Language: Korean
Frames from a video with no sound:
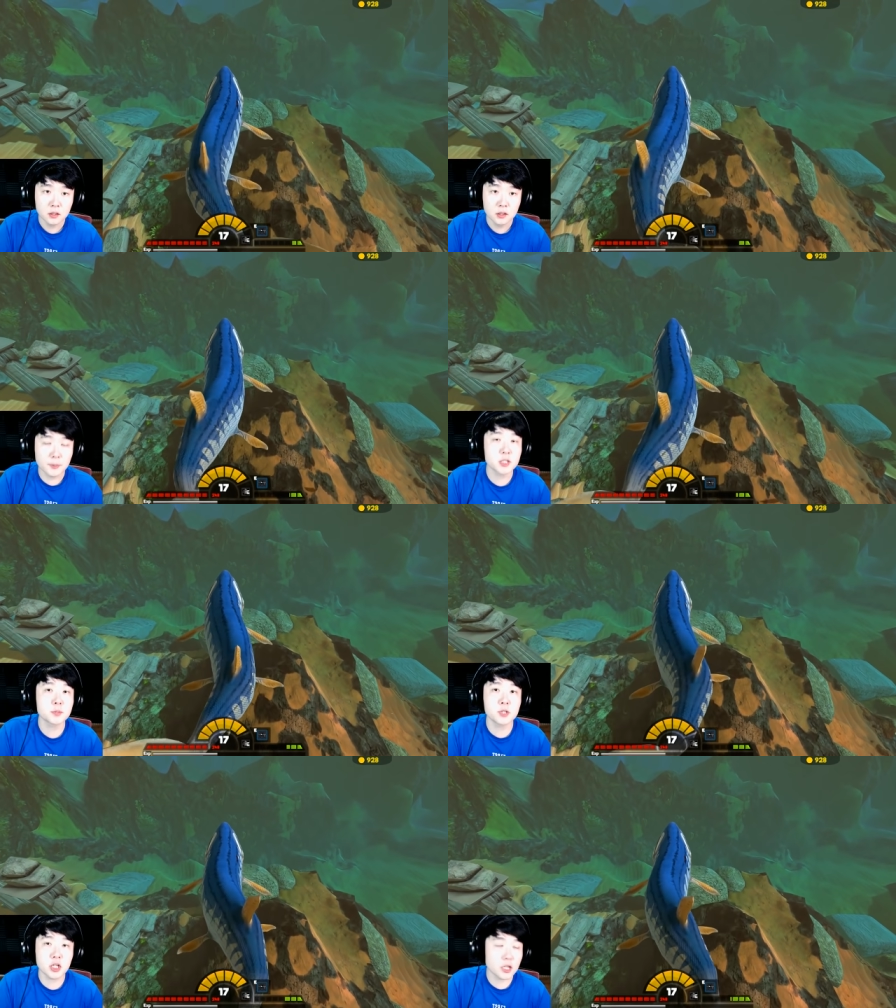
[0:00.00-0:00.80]
레벨
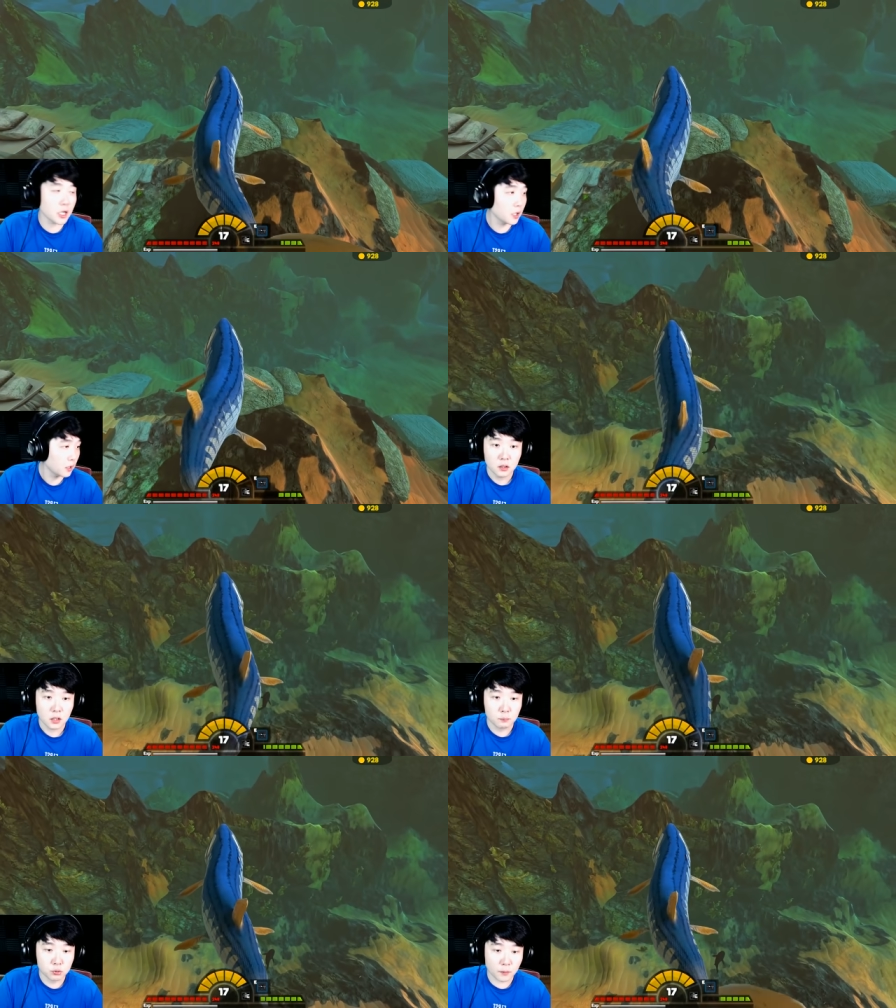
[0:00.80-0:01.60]
17인데?
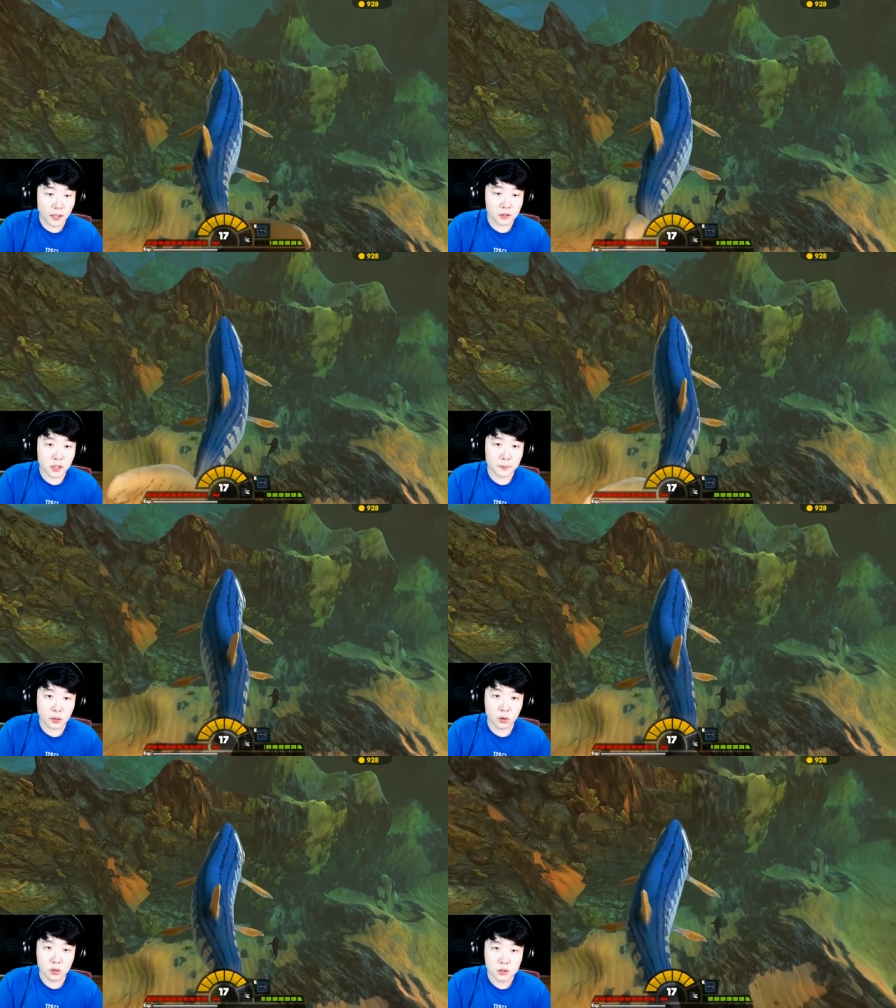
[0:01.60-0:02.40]
한 붙어봐 그냥
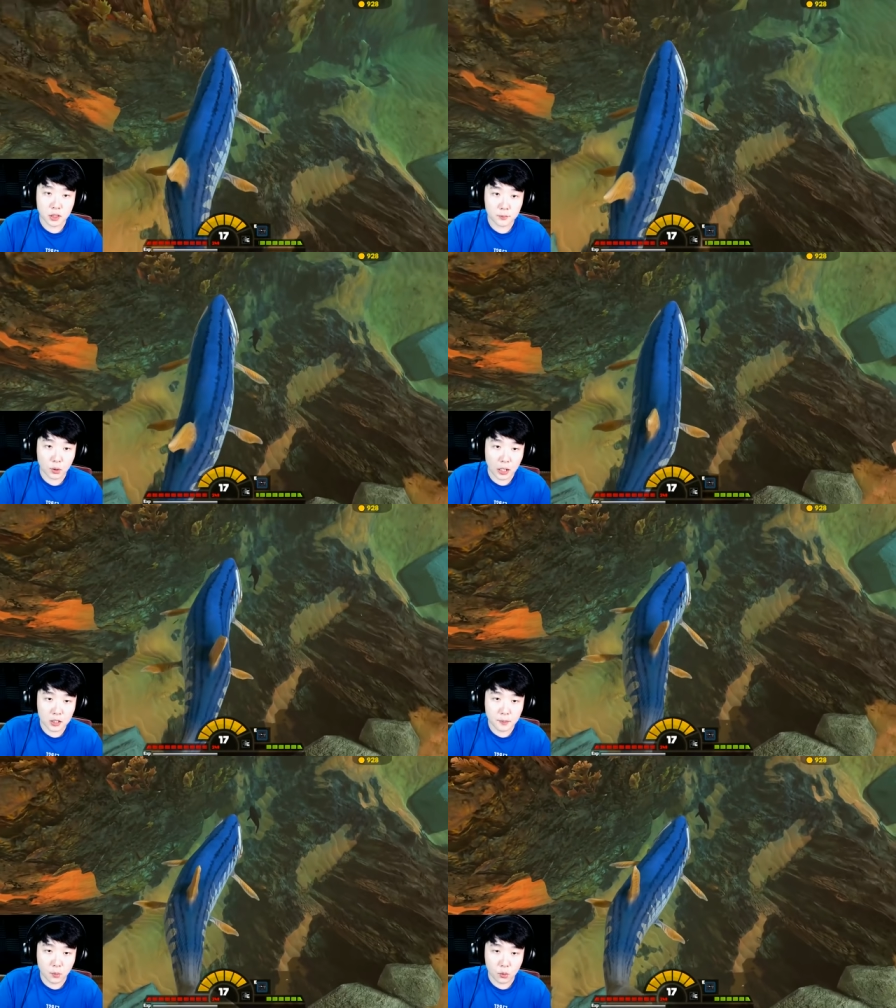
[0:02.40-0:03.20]
바로? 잠깐만 이거 한
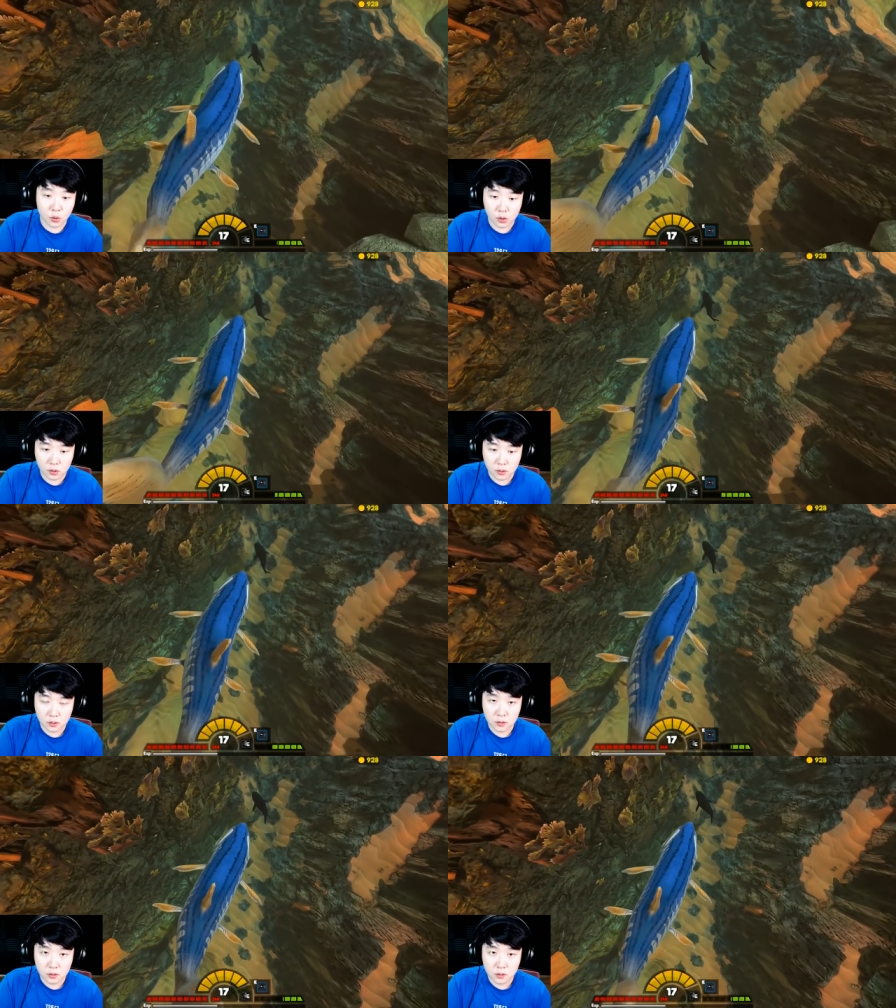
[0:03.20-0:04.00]
입만 먹고,
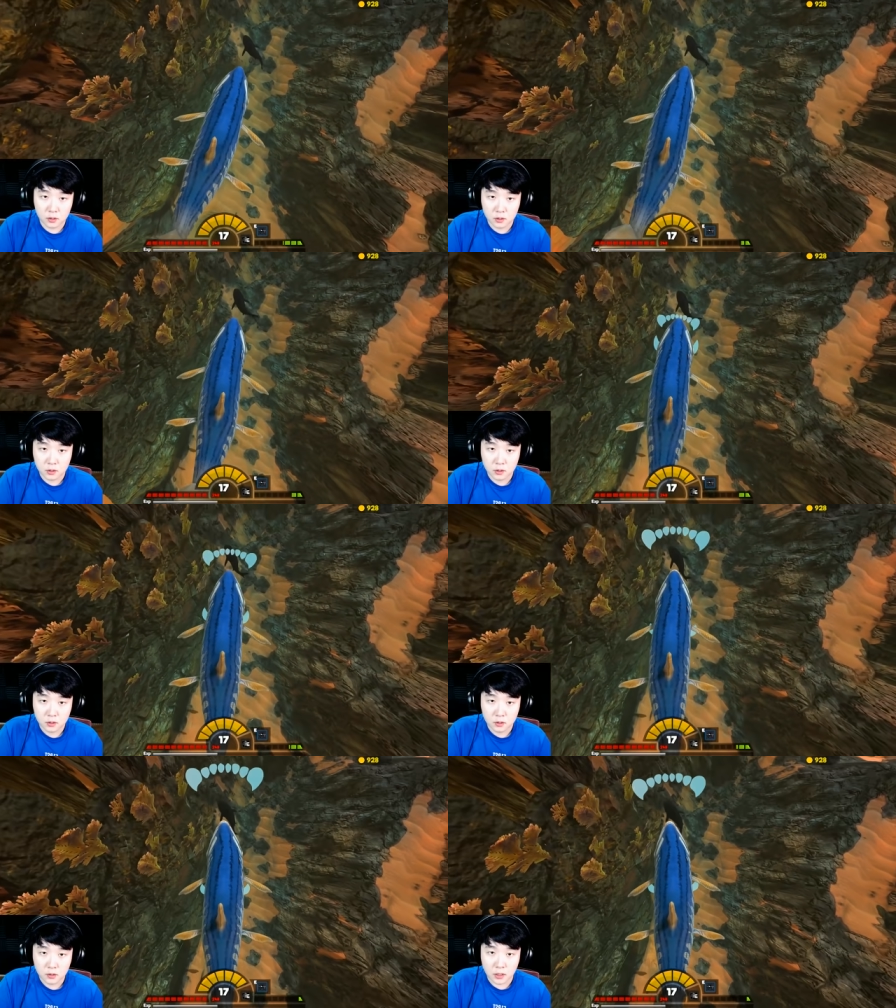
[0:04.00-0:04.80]

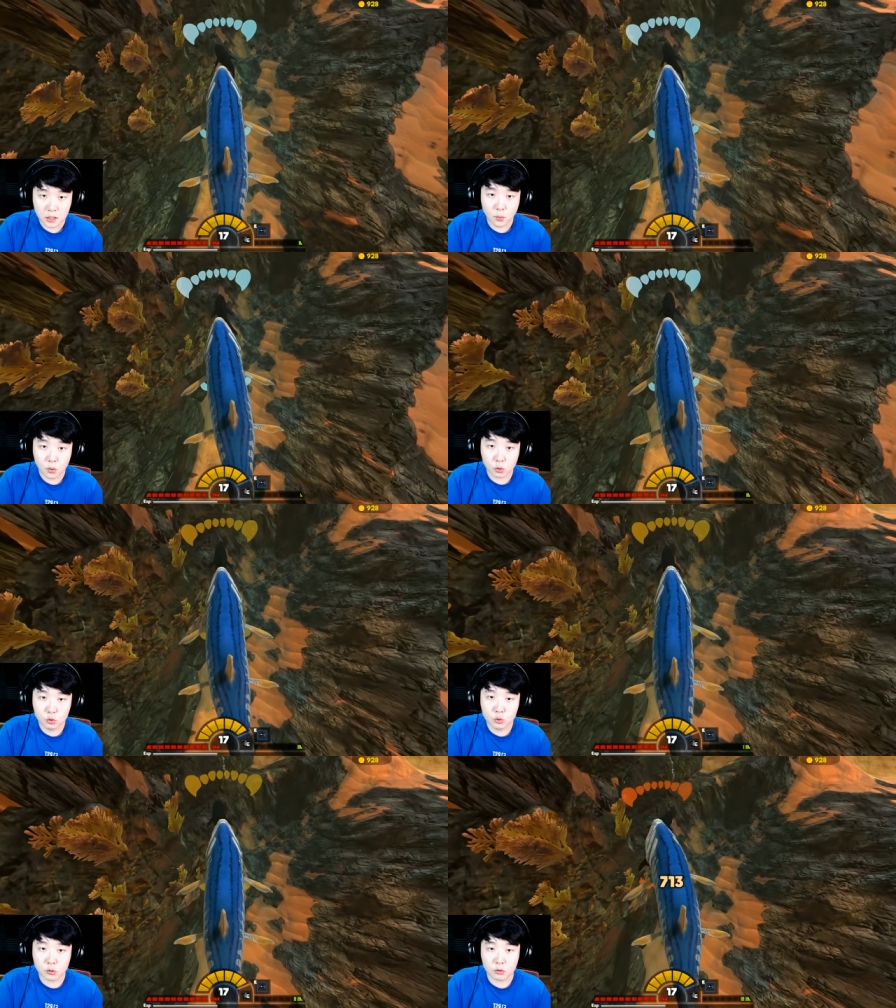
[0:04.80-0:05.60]
한 입 먹고
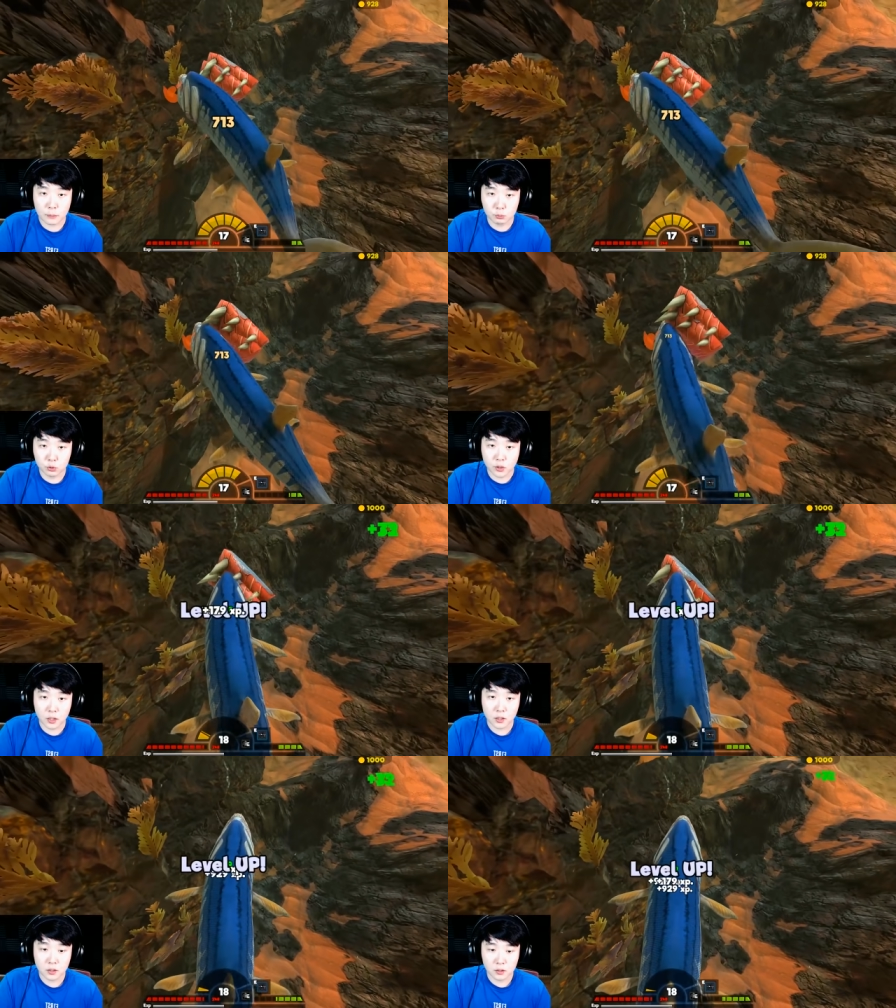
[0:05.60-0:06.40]
둔클레오투스 바로
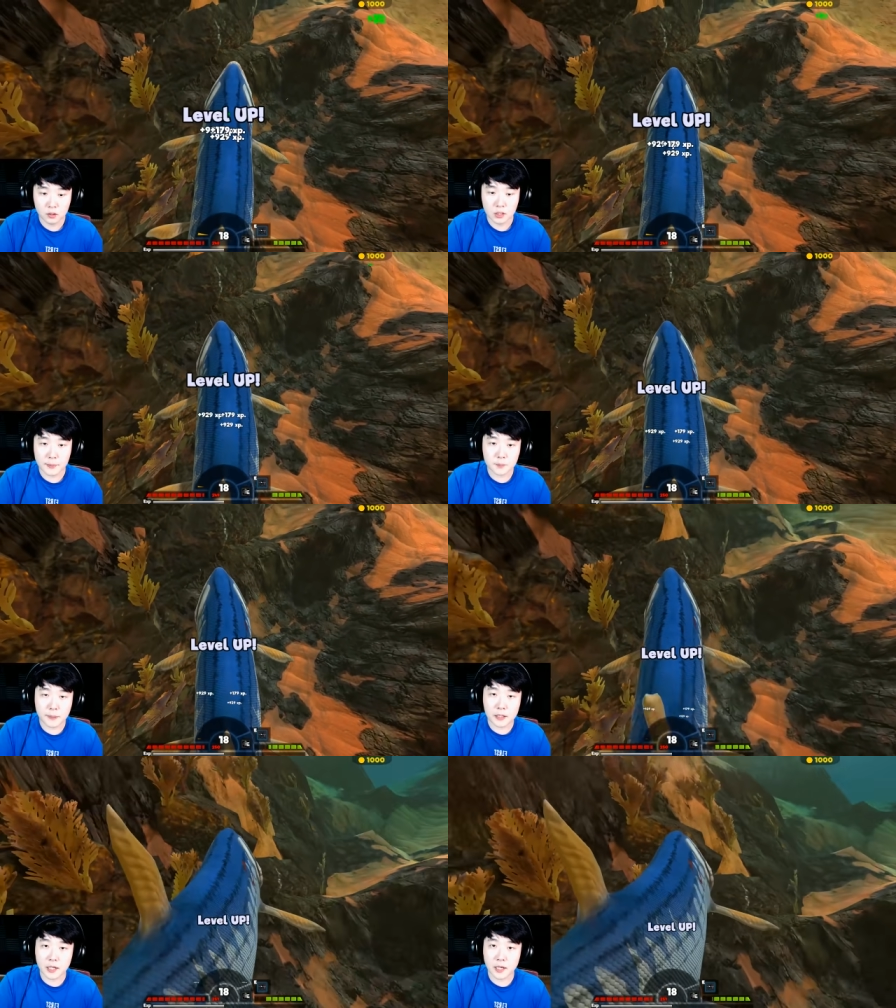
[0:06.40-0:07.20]
붙을게. 레벨
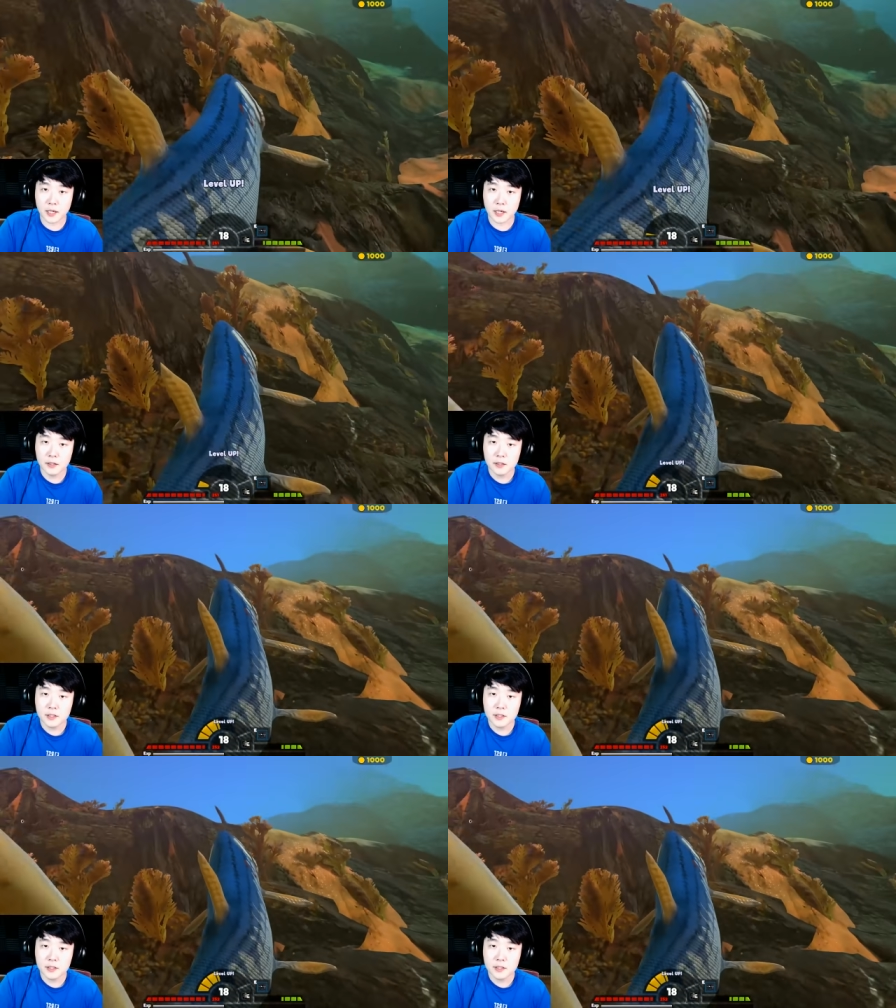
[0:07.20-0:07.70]
18이야